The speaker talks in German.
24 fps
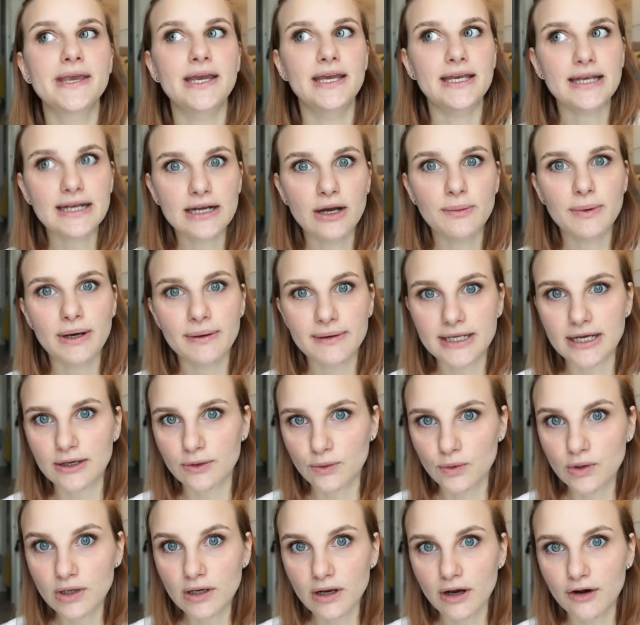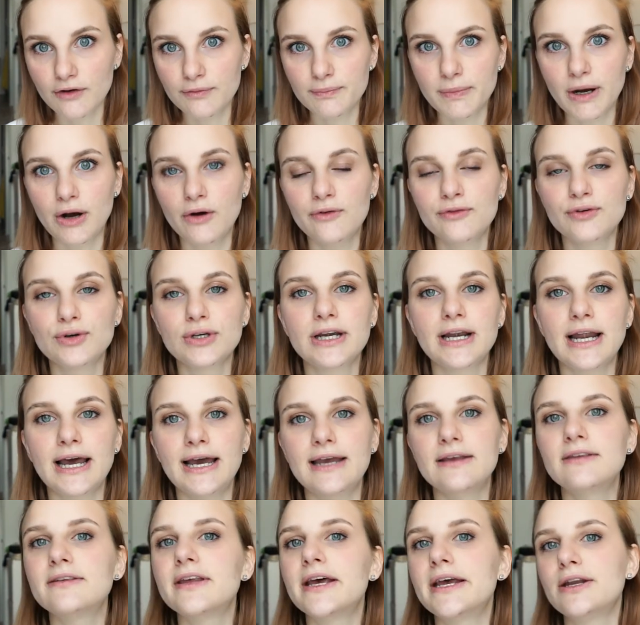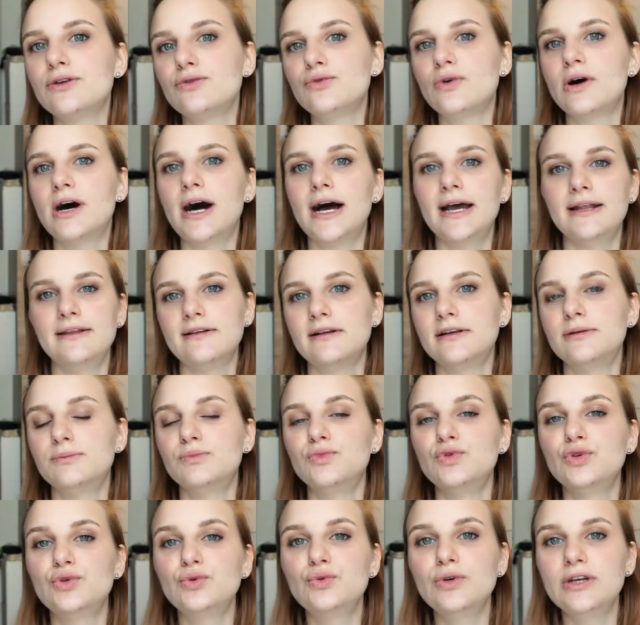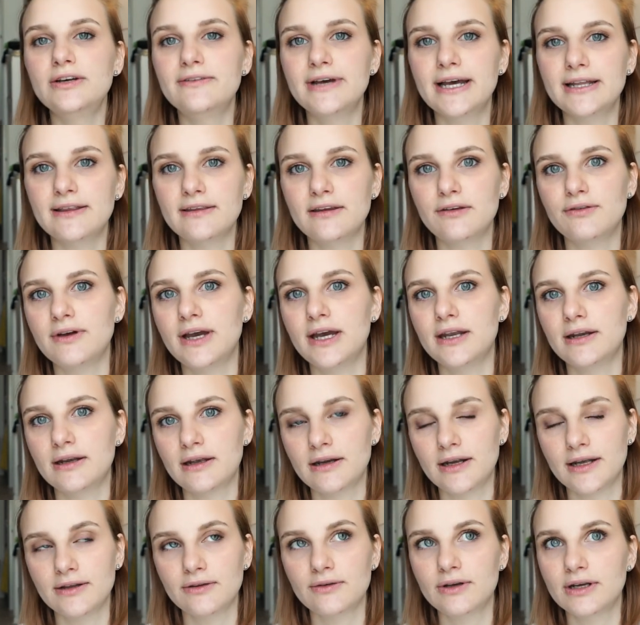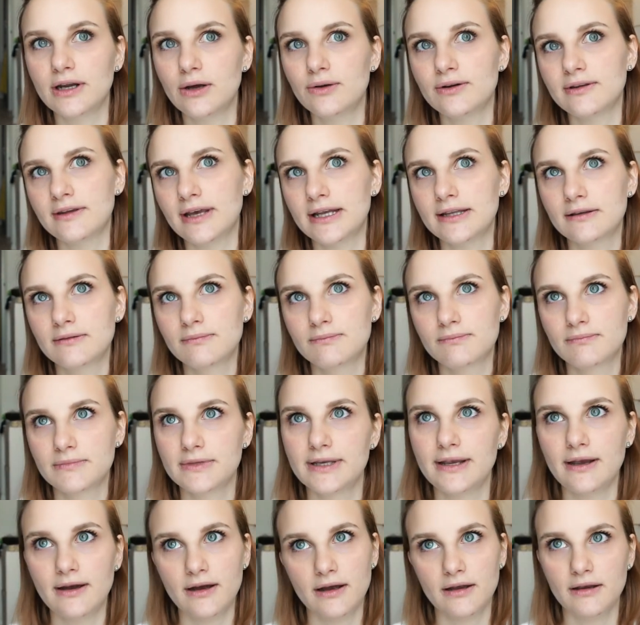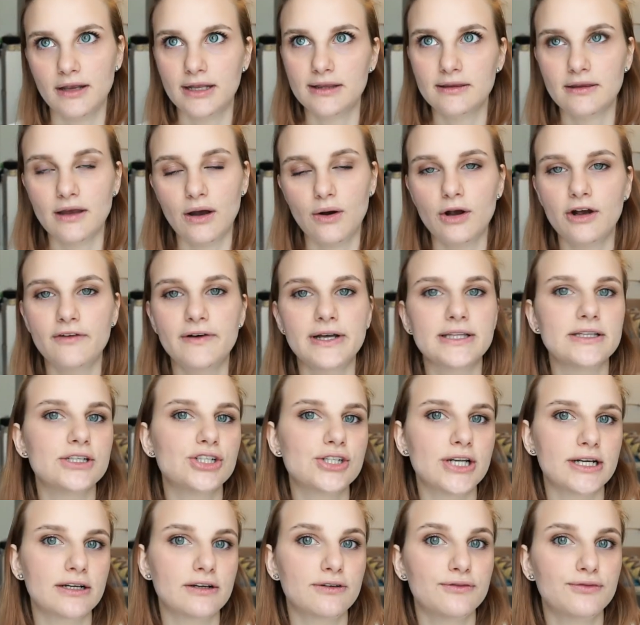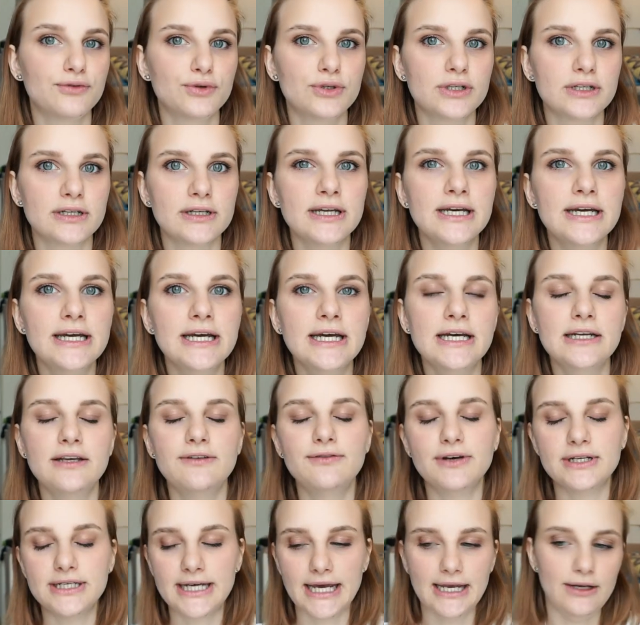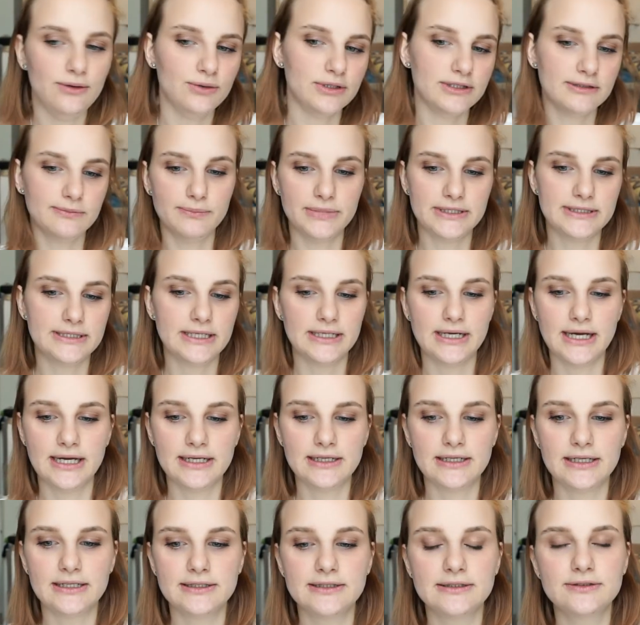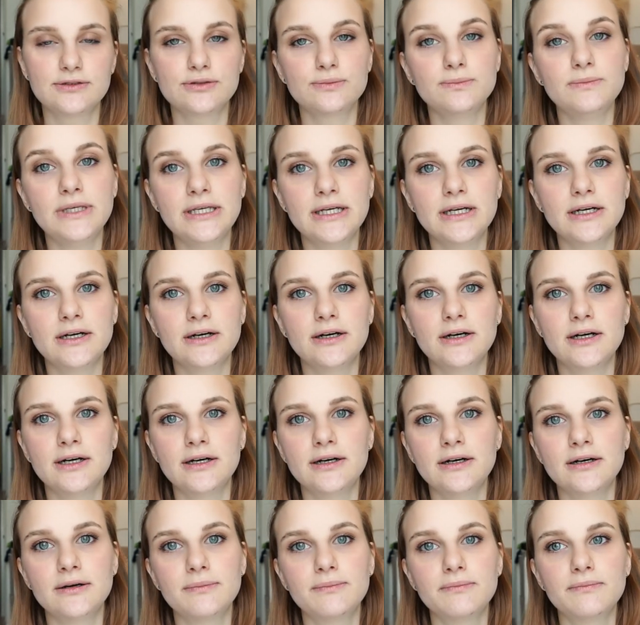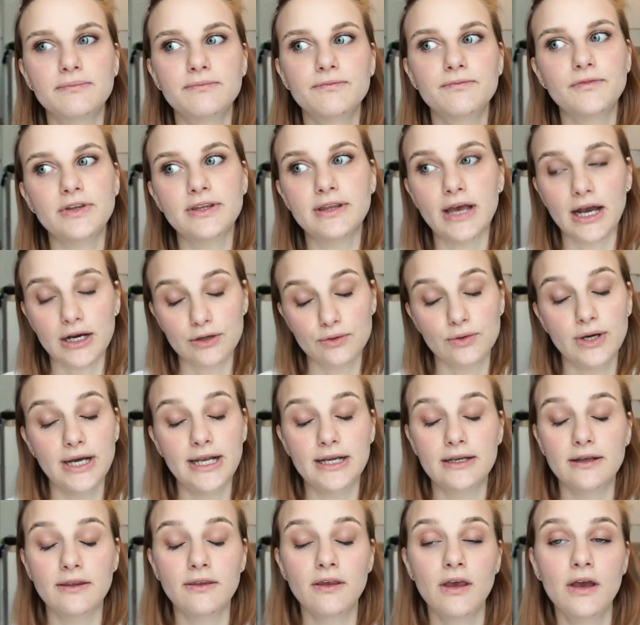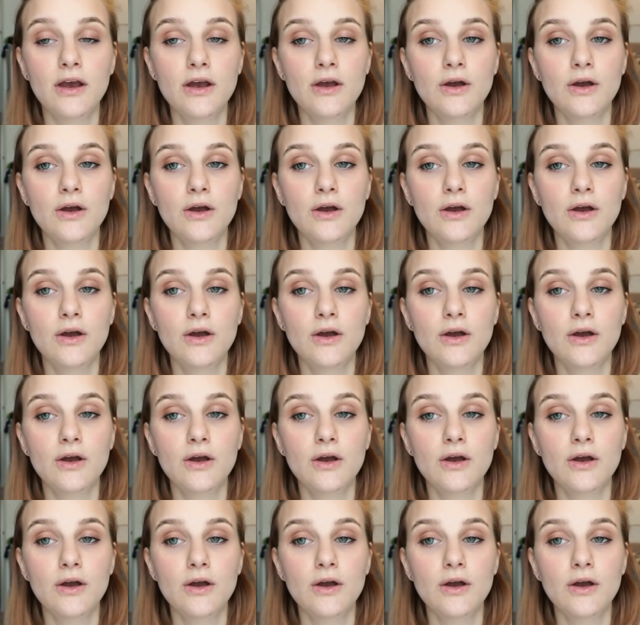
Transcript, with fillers: Ich glaube aber, der Grundaufbau wird gleich sein, nur einzelne Module werden sich verändern. Also genau das hat ja jetzt auch quasi stattgefunden. Die Verteilung ist ein bisschen anders zu mir, ähm, wie es aktuell ist.